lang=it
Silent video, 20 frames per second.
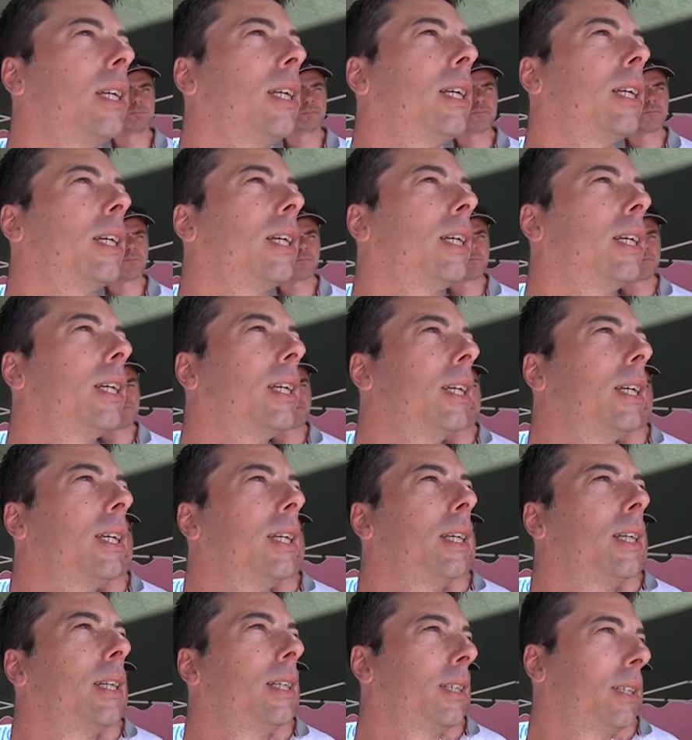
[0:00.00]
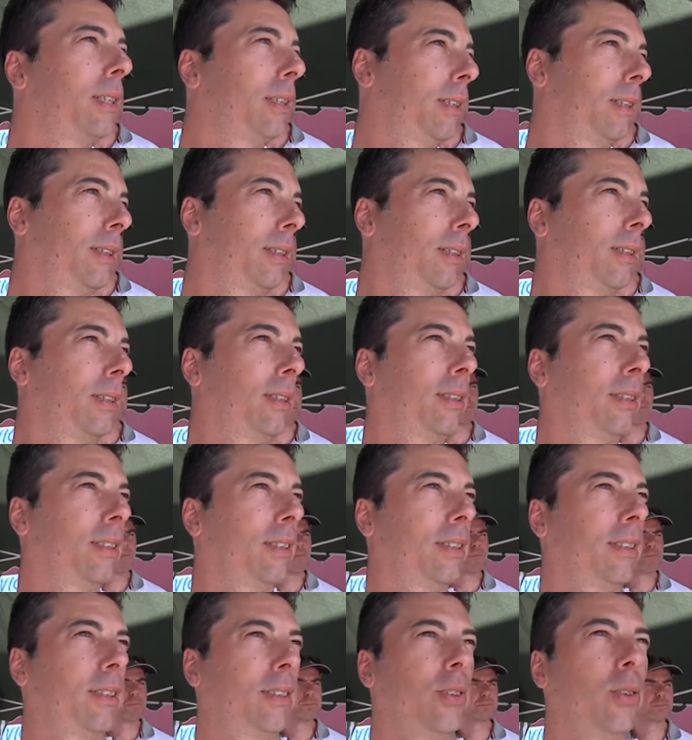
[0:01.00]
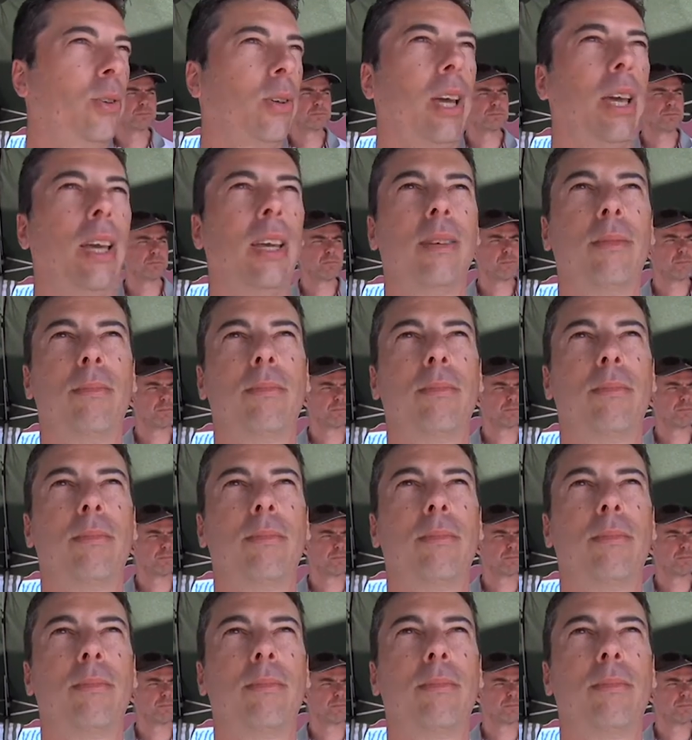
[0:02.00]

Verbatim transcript: che ok,